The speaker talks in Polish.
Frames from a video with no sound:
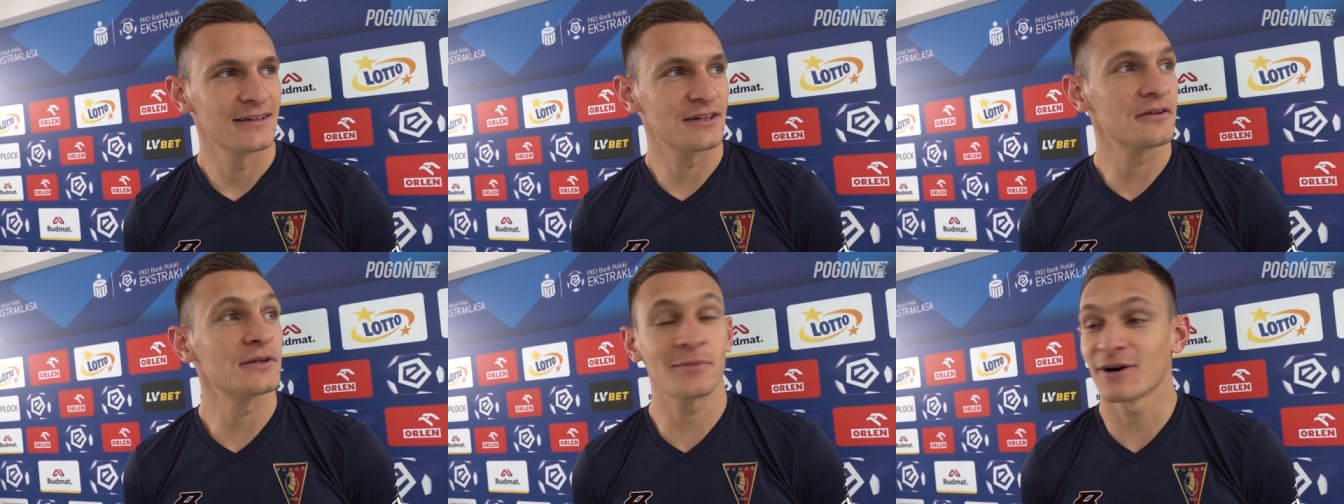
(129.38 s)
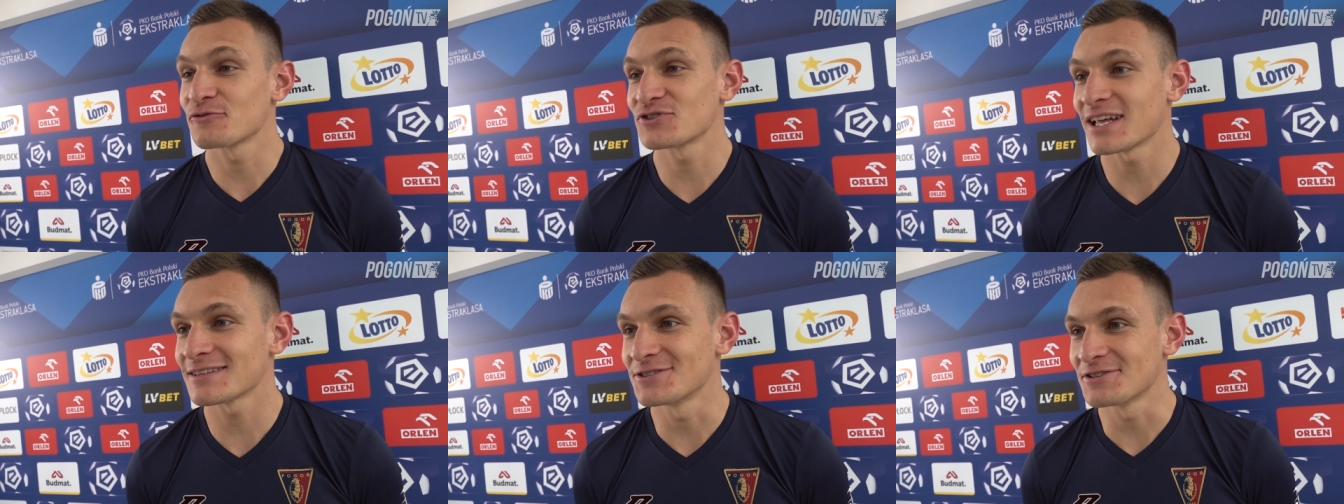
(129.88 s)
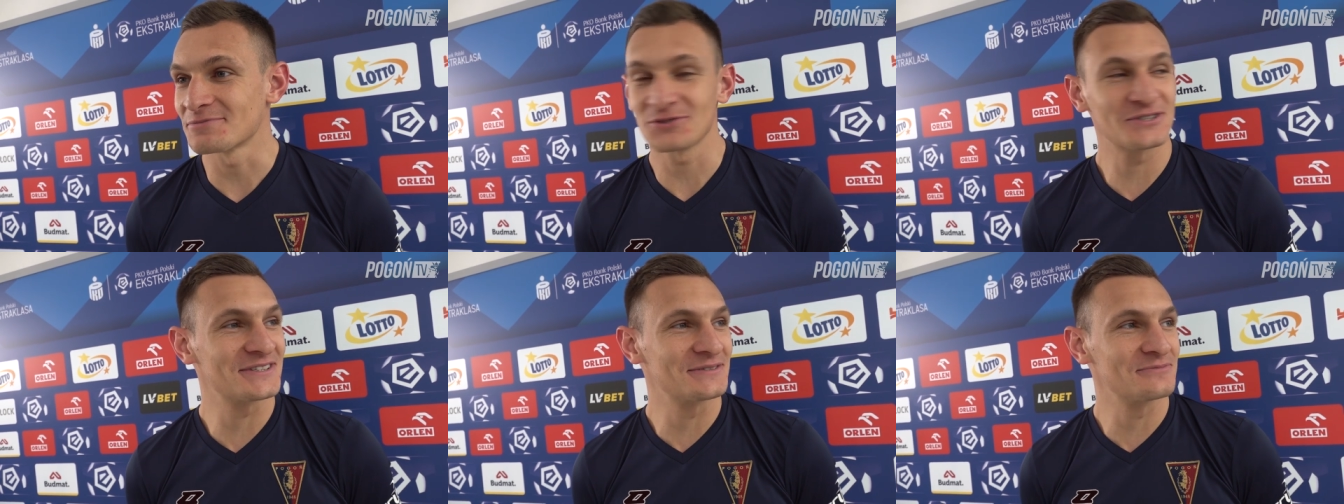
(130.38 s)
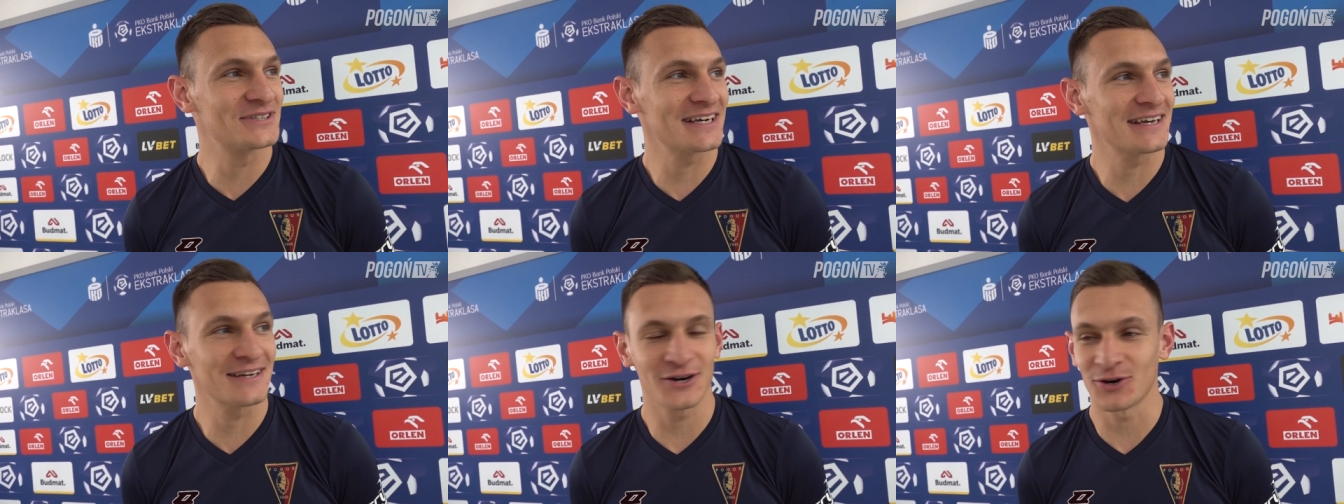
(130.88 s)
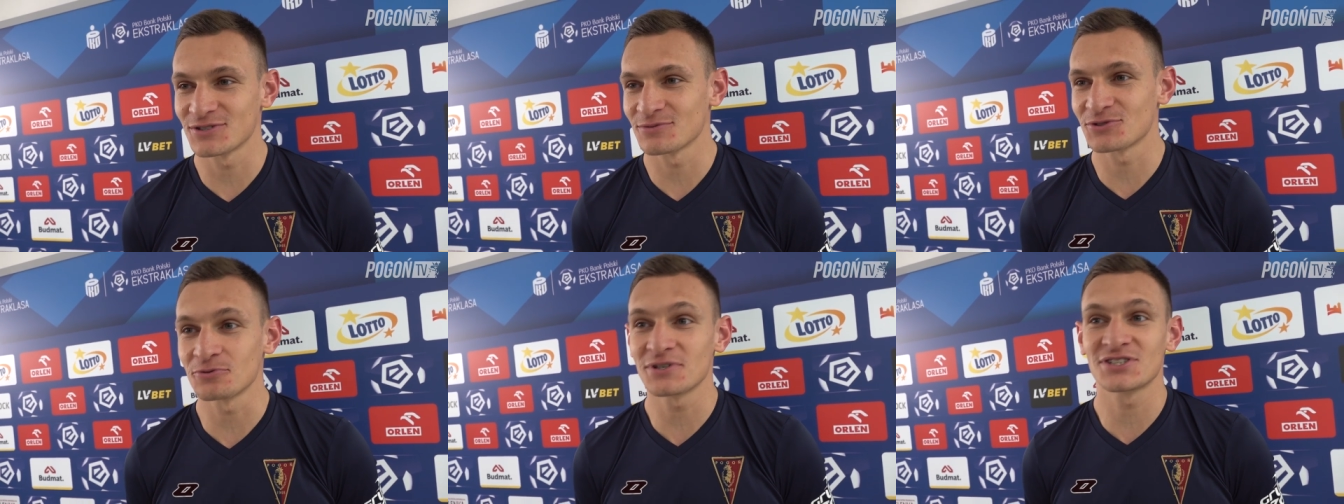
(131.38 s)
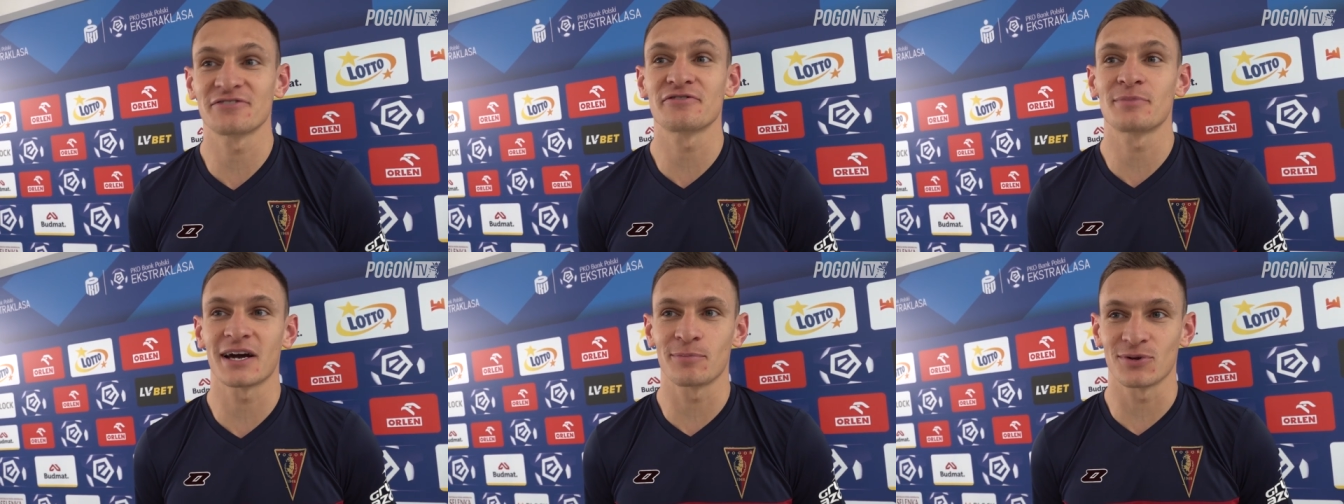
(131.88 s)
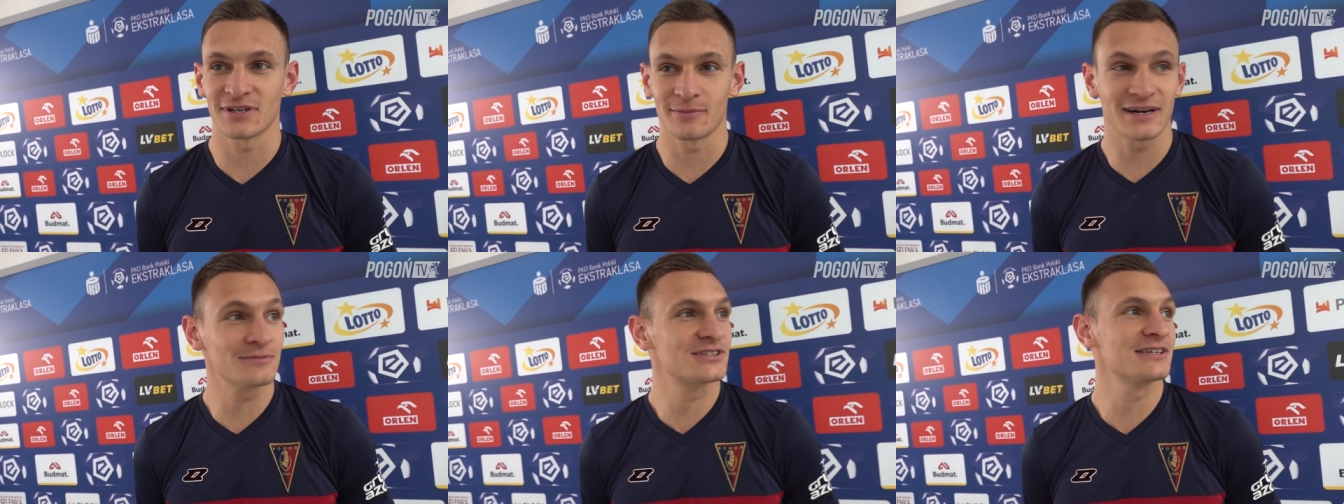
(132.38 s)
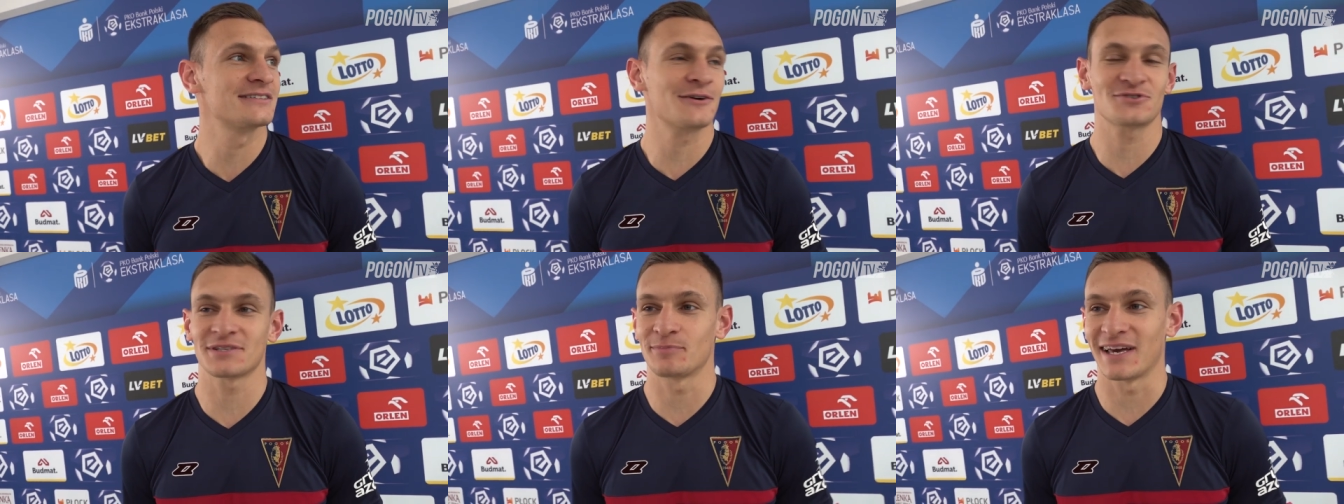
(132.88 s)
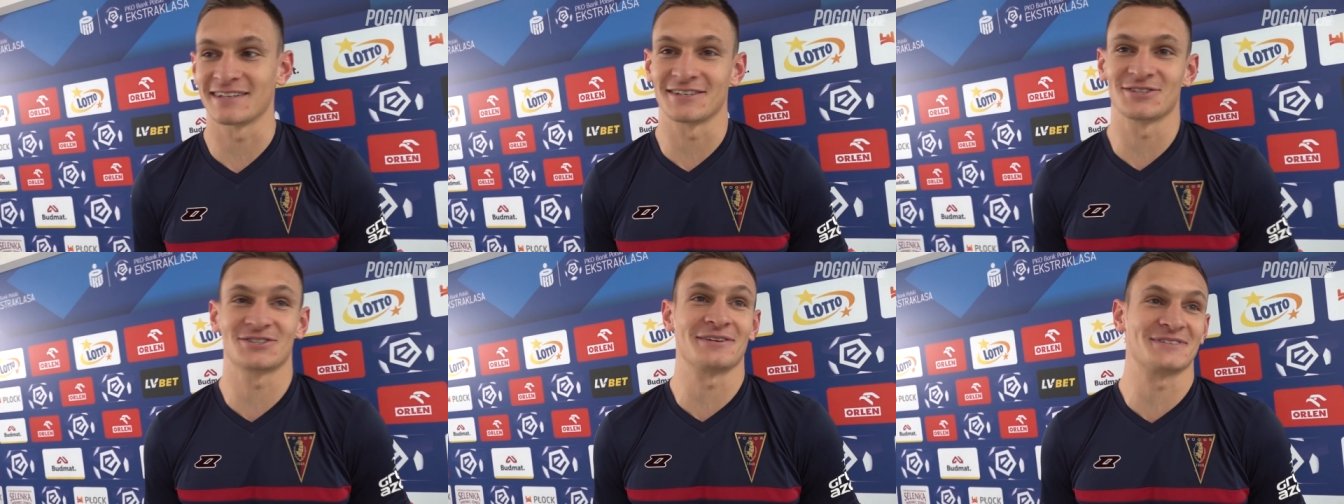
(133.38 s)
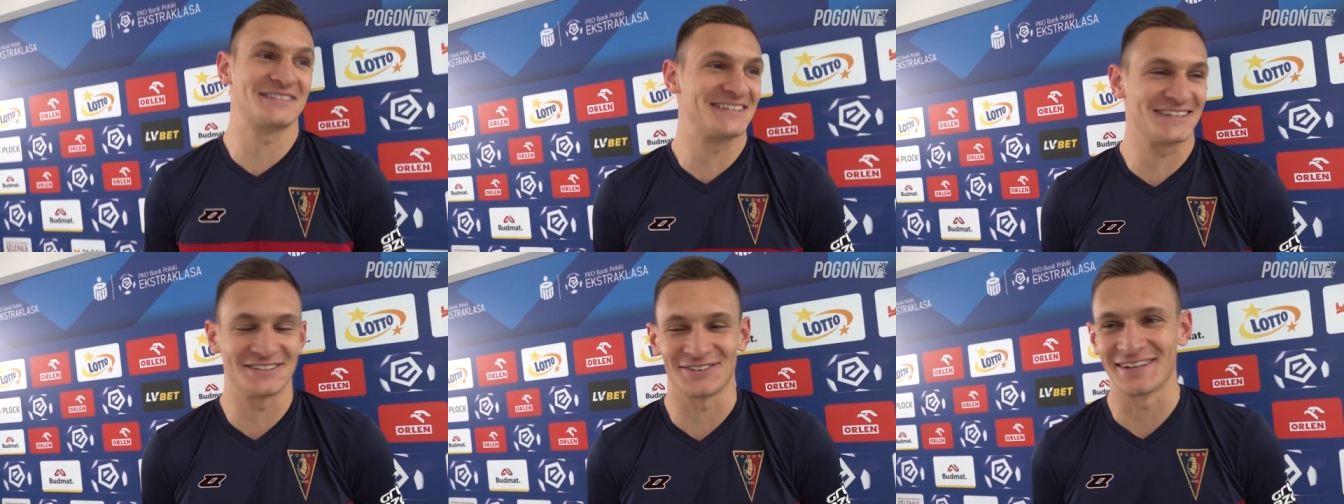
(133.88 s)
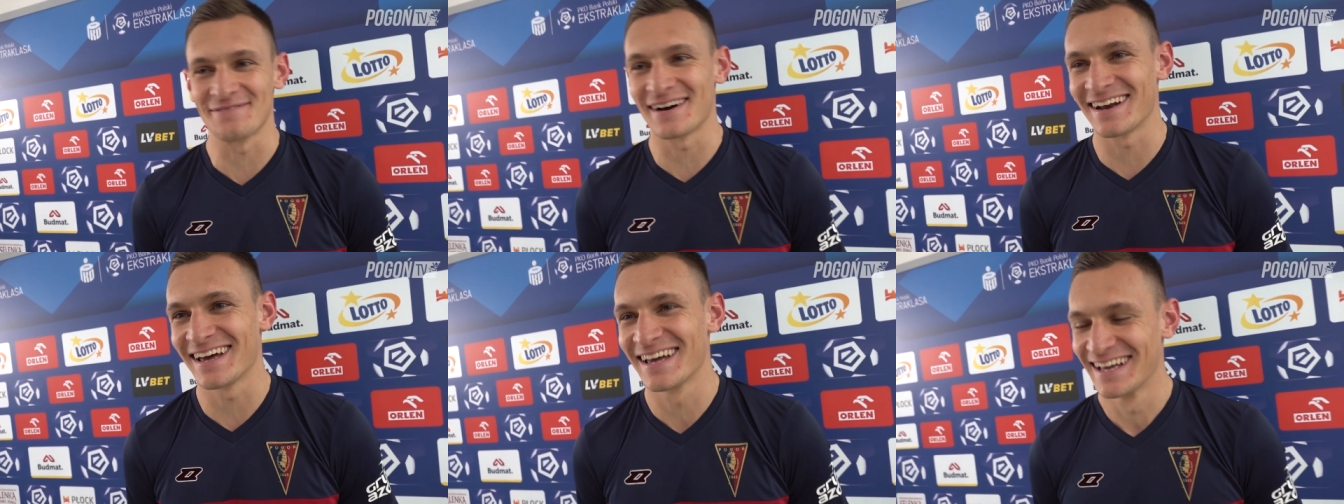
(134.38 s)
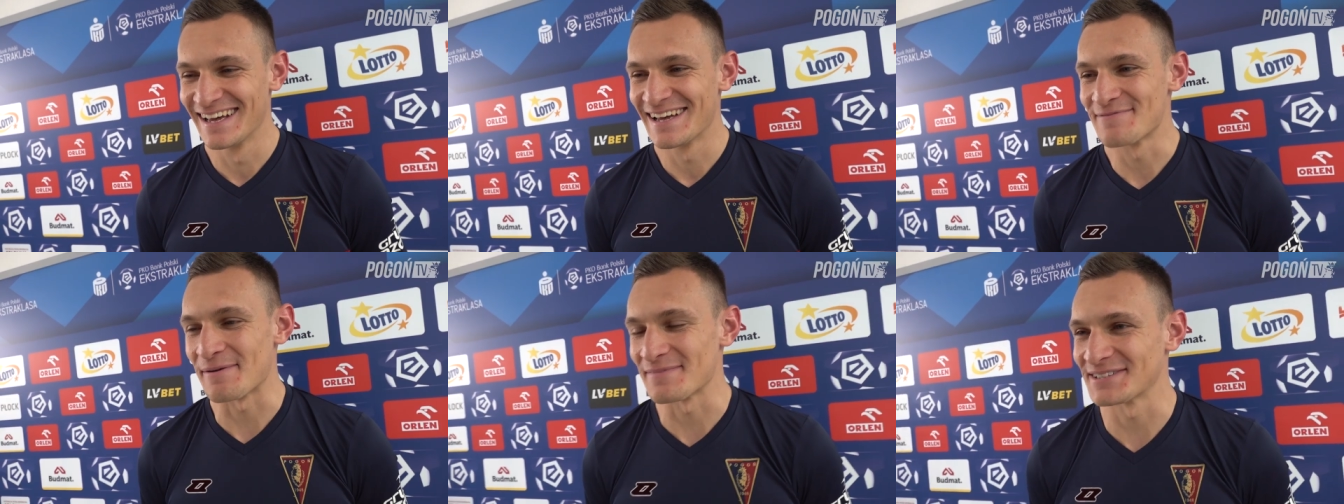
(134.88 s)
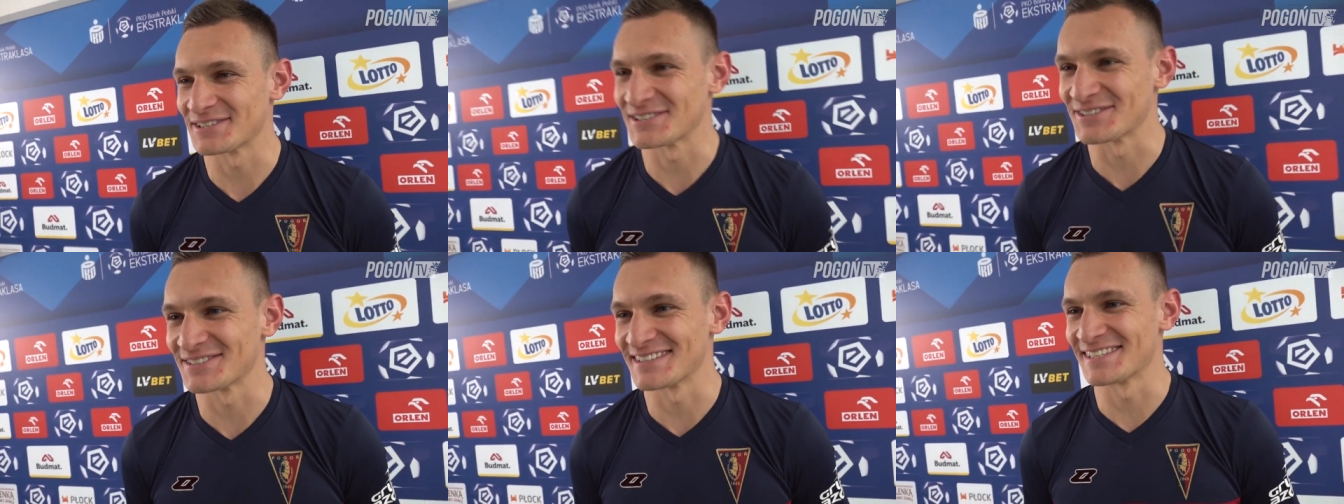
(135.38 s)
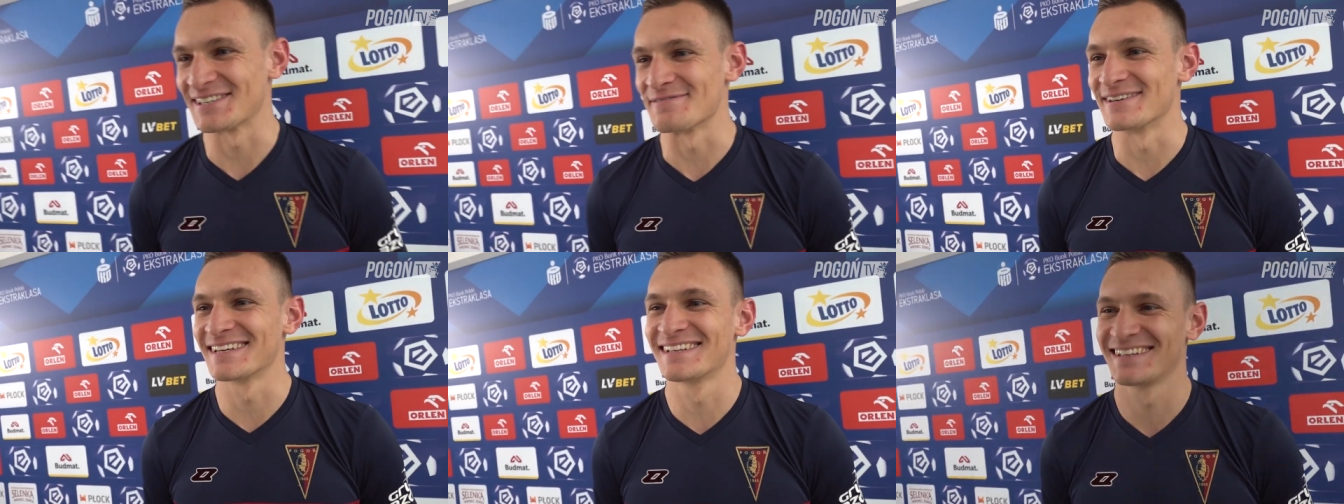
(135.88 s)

nie, nie ma go w szatni, nie wiem co się z nim dzieje. Chodzą słuchy, że wybiegł po tej bramce i cały czas biegnie gdzieś tam stadionem, ale mam nadzieję, że go znajdziemy.